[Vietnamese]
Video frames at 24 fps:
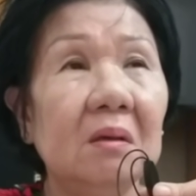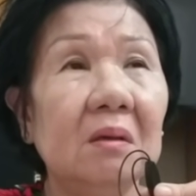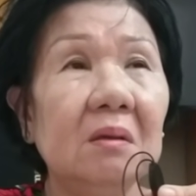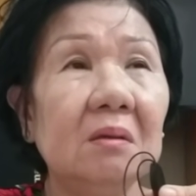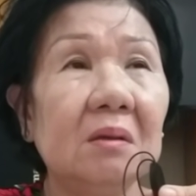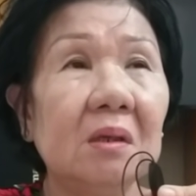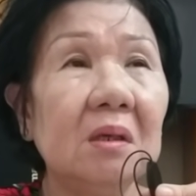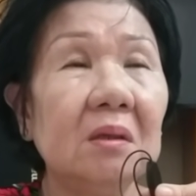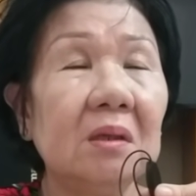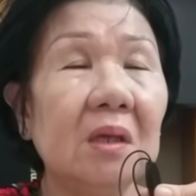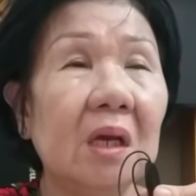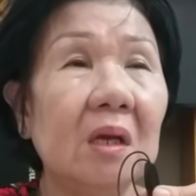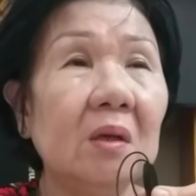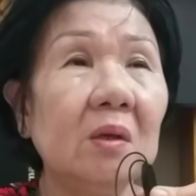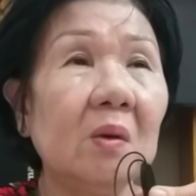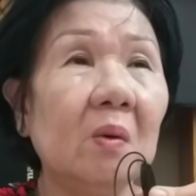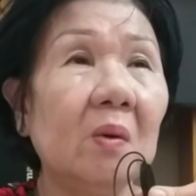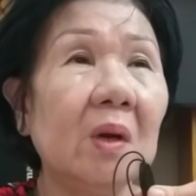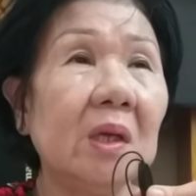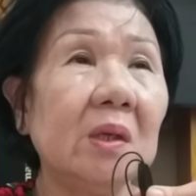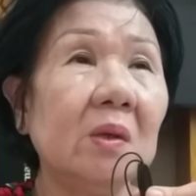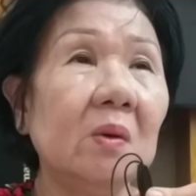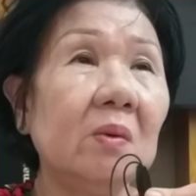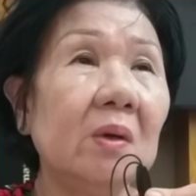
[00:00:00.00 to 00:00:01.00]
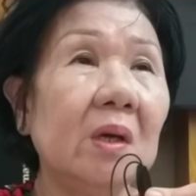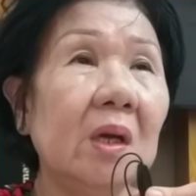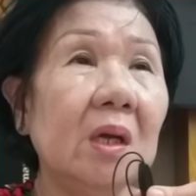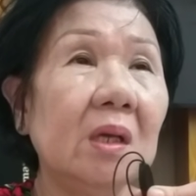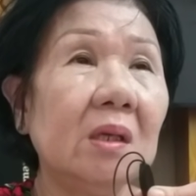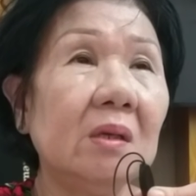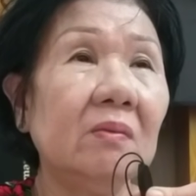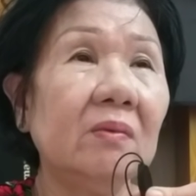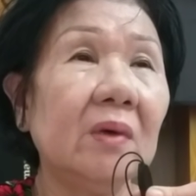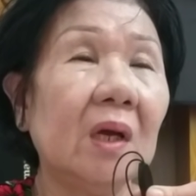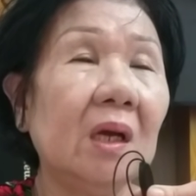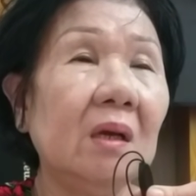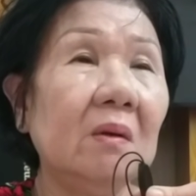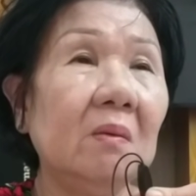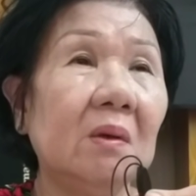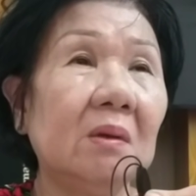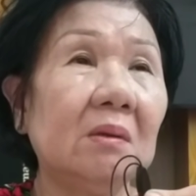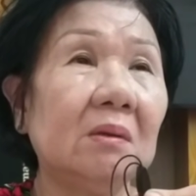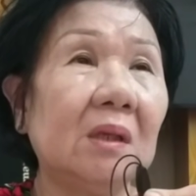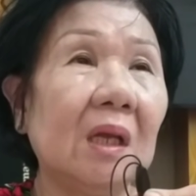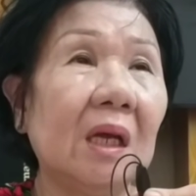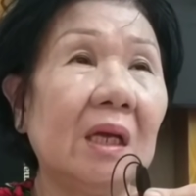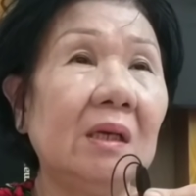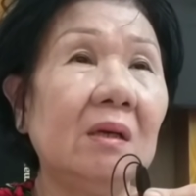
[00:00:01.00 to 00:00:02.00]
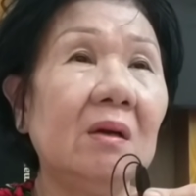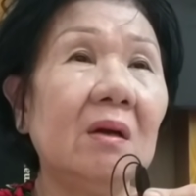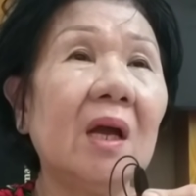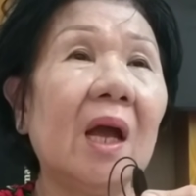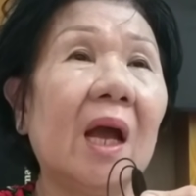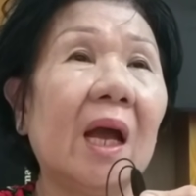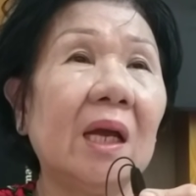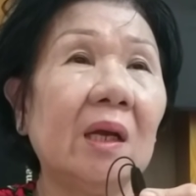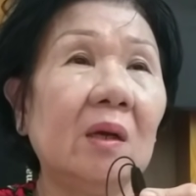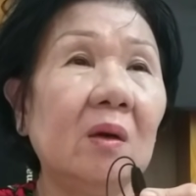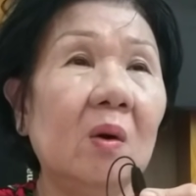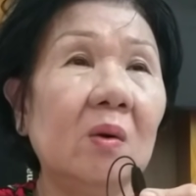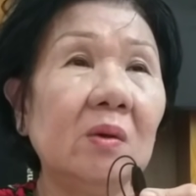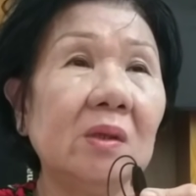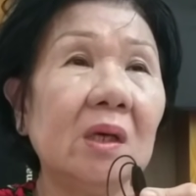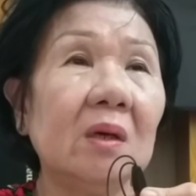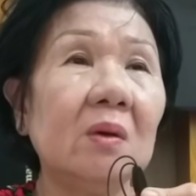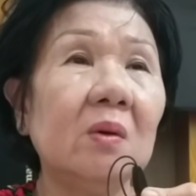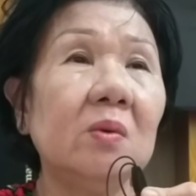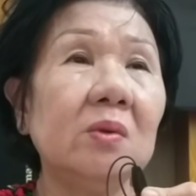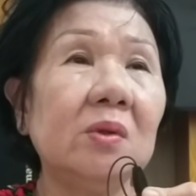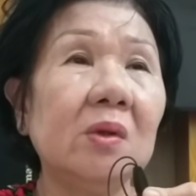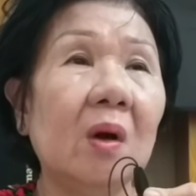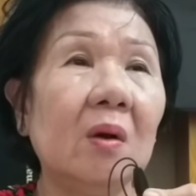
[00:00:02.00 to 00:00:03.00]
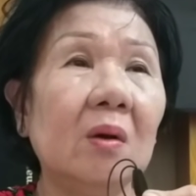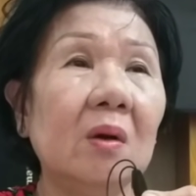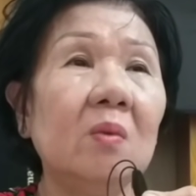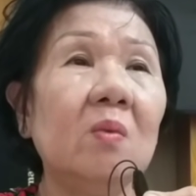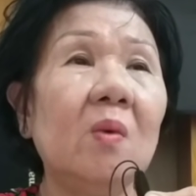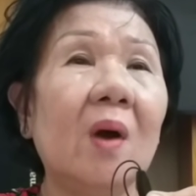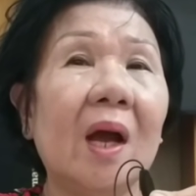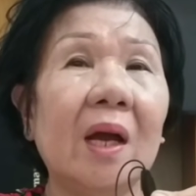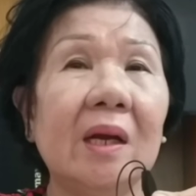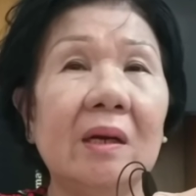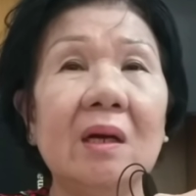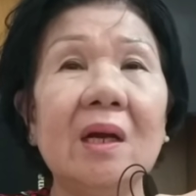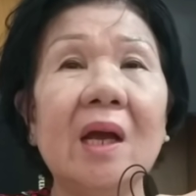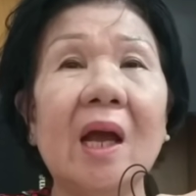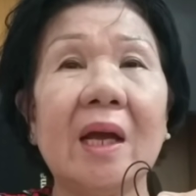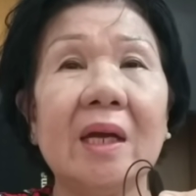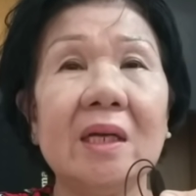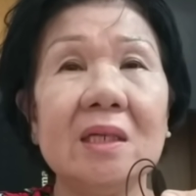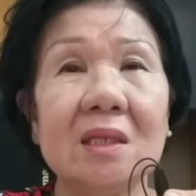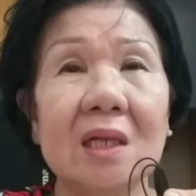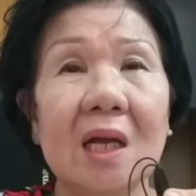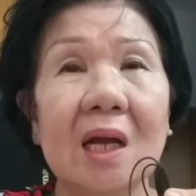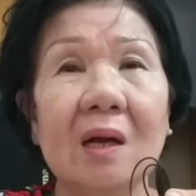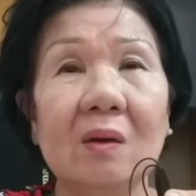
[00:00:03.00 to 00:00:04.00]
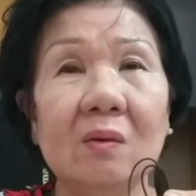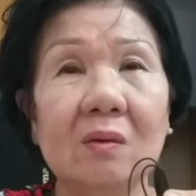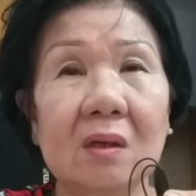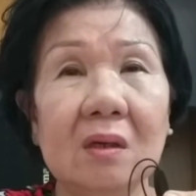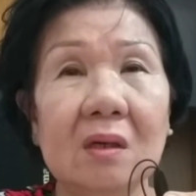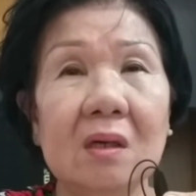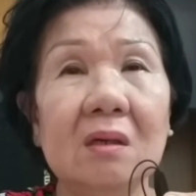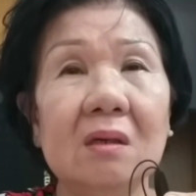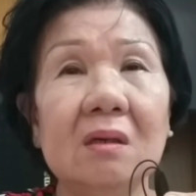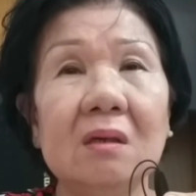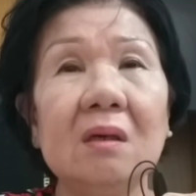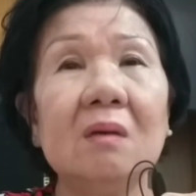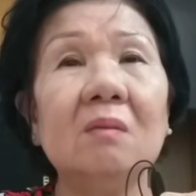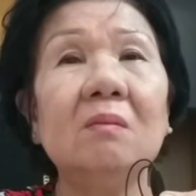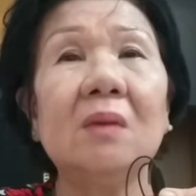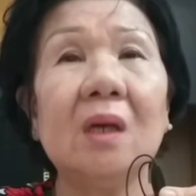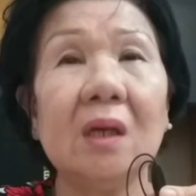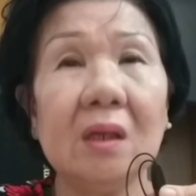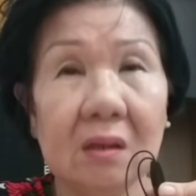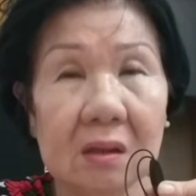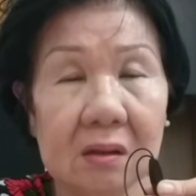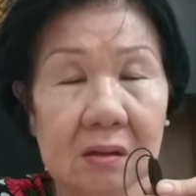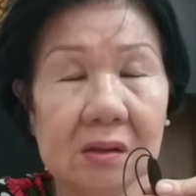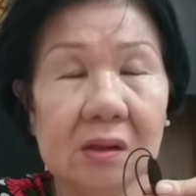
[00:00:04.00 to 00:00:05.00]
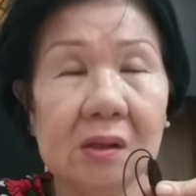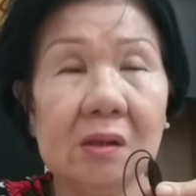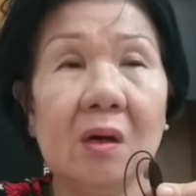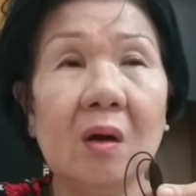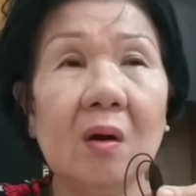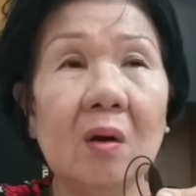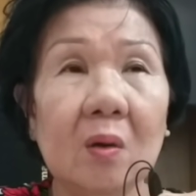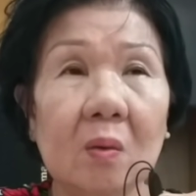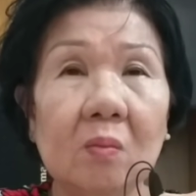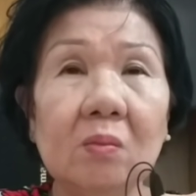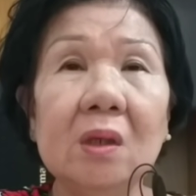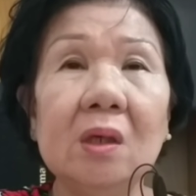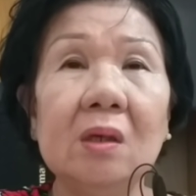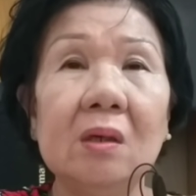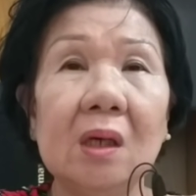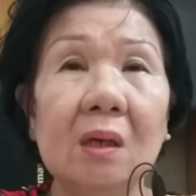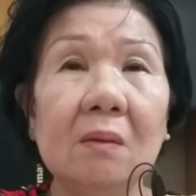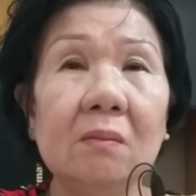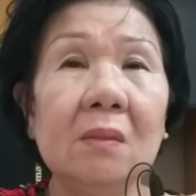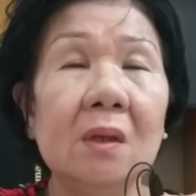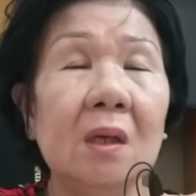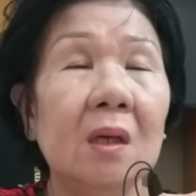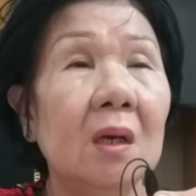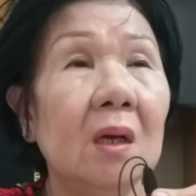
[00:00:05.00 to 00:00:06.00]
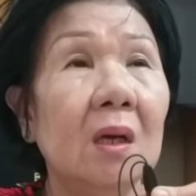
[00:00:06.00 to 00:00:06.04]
từ thiện chỗ này chỗ kia chỗ này, mà tại nó ngại cô, chắc cô cho nó hoài, nó ngại sao đó, nên nó không ấy, chứ nó cũng được lắm.